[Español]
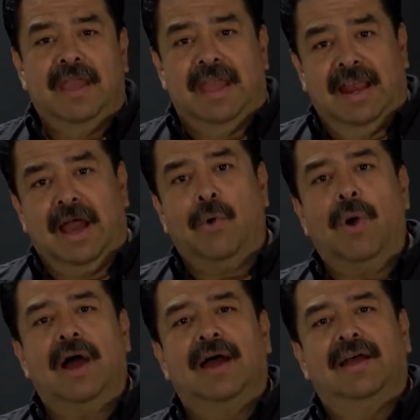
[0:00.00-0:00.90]
el
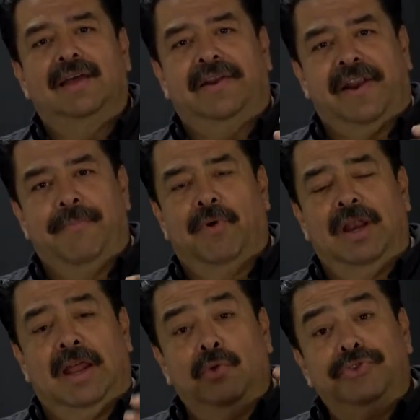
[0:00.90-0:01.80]
agua,
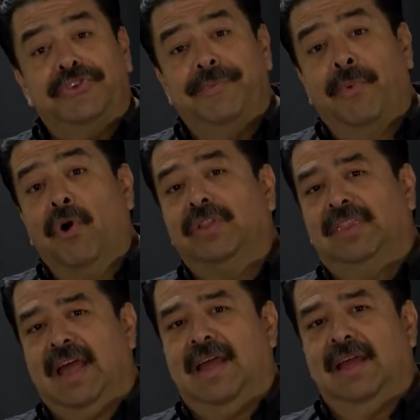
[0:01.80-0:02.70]
la luz
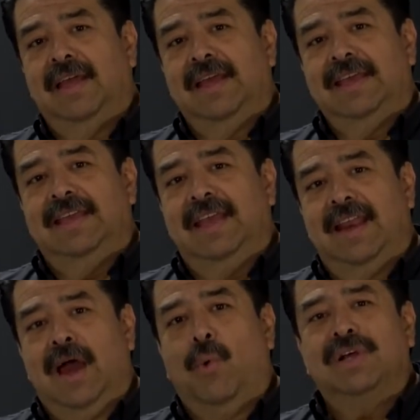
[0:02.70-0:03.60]
rebota y
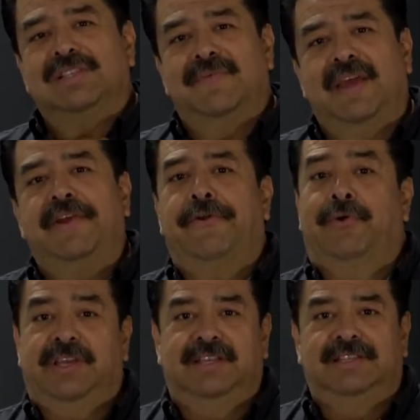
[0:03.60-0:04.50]
el agua se ve
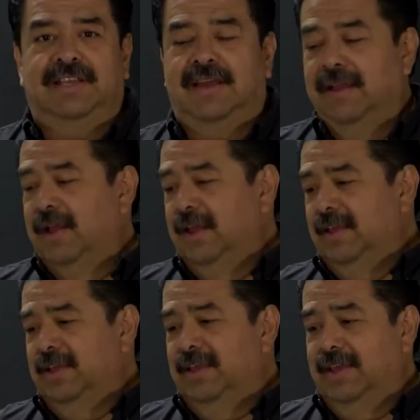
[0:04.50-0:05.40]
rojiza.
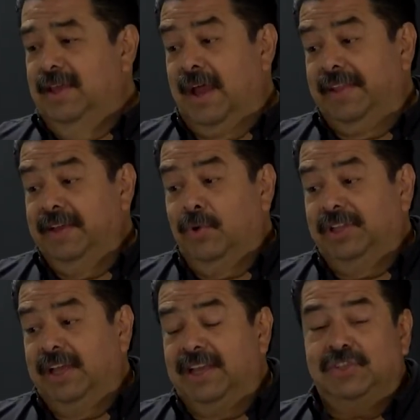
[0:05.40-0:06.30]
Y hagan de
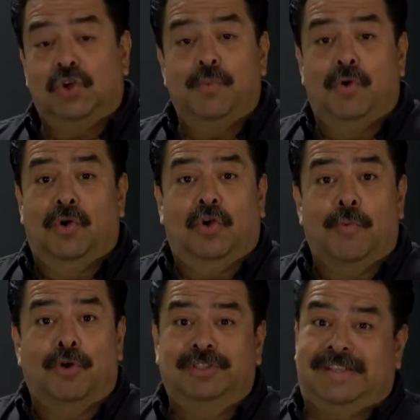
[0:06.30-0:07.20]
cuenta que es como,
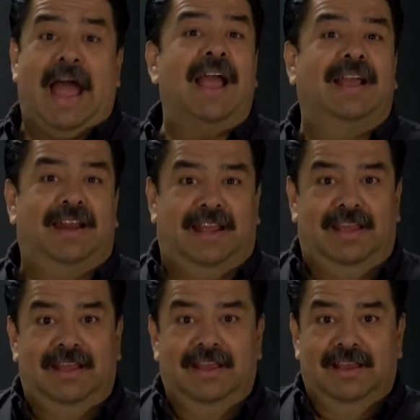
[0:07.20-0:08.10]

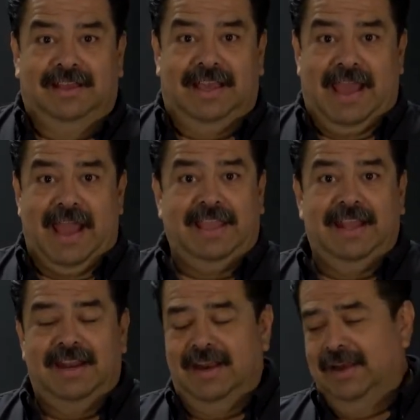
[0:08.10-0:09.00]
sangre que hay
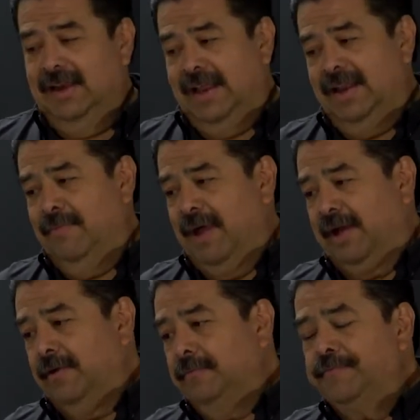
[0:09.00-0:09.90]
en el,
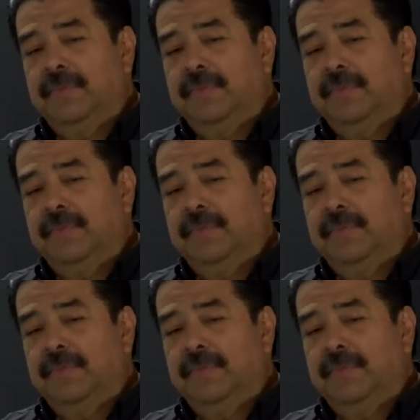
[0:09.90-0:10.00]
mar.